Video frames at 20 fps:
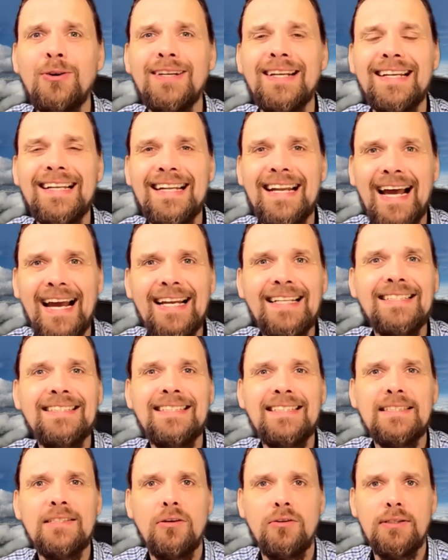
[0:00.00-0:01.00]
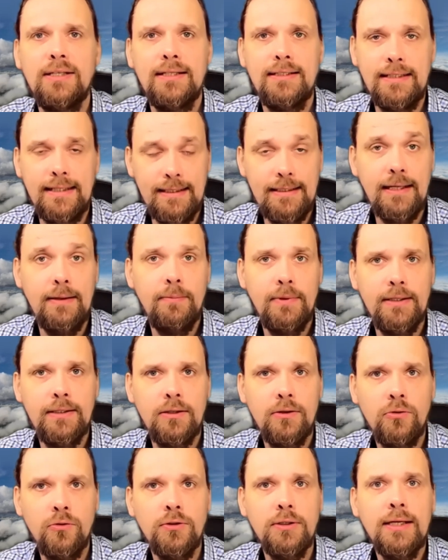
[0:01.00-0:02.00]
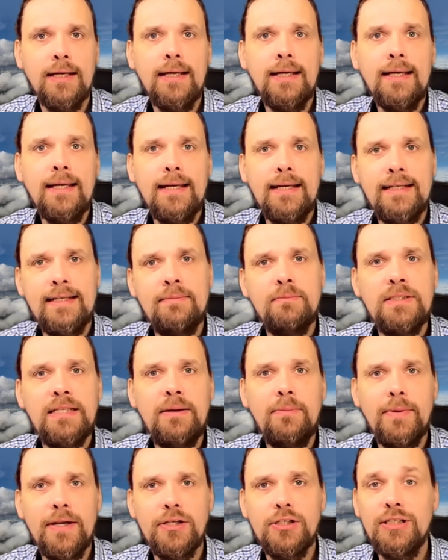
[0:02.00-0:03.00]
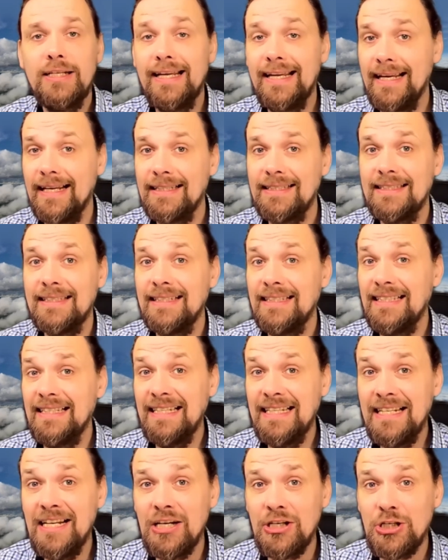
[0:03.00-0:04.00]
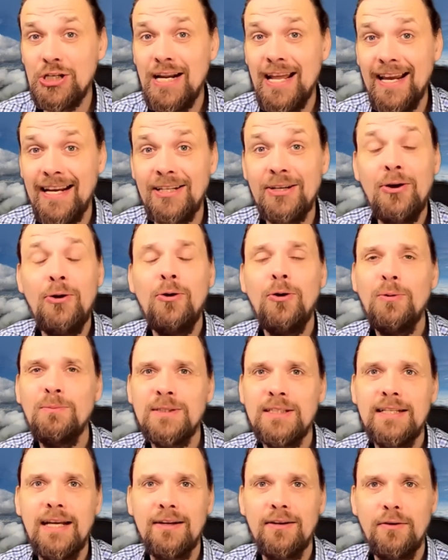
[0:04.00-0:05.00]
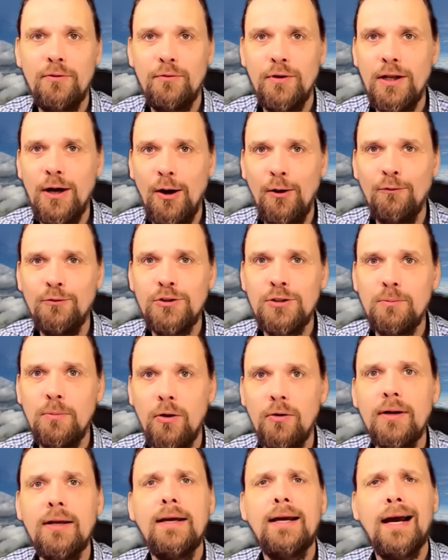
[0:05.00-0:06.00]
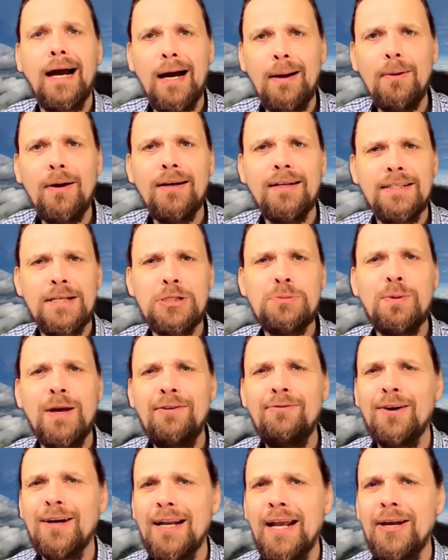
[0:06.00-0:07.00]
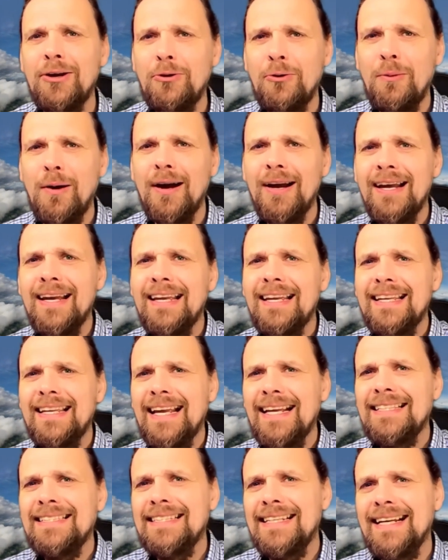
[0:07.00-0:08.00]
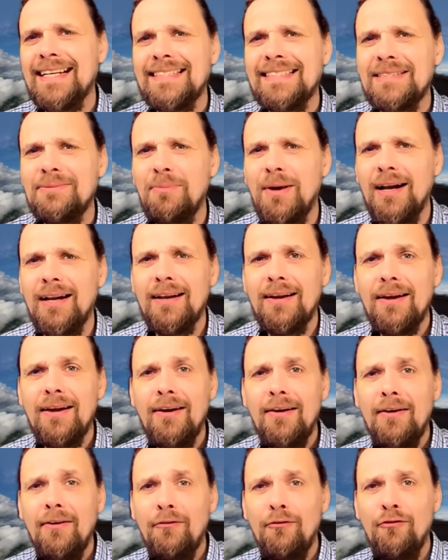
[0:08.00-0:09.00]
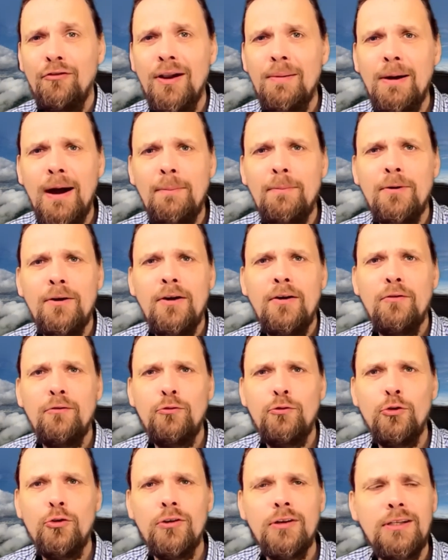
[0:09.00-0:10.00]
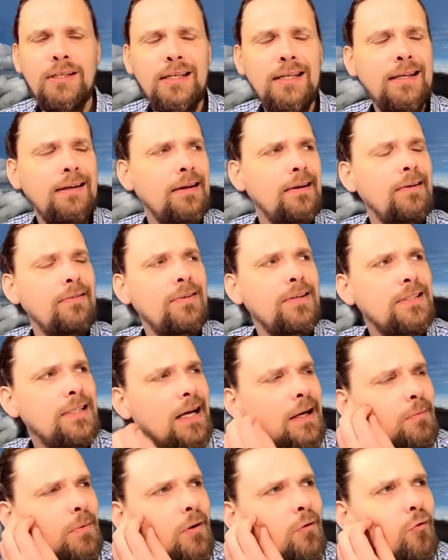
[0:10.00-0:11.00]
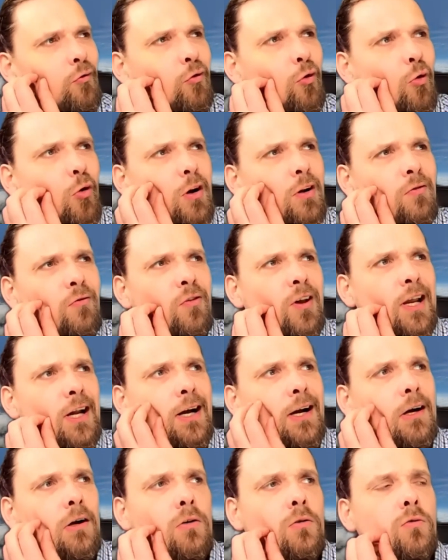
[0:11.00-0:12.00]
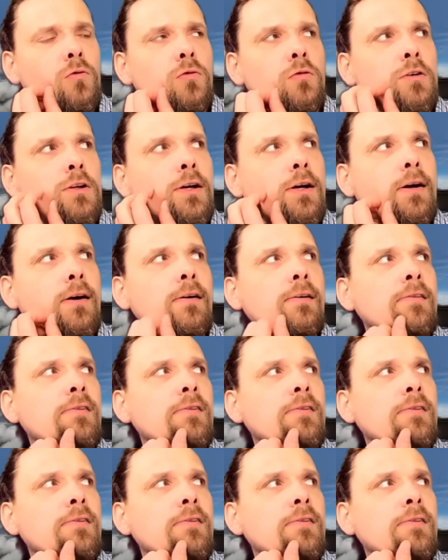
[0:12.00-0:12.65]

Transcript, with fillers: Nein, sie ist auch der Täter im Hintergrund, indem sie die Menschen erst niederschlägt, um sie dann wieder aufzubauen. Aber da sprechen wir gleich rüber. Jetzt erstmal Film ab für die, wie sagt man, Vogelfänger oder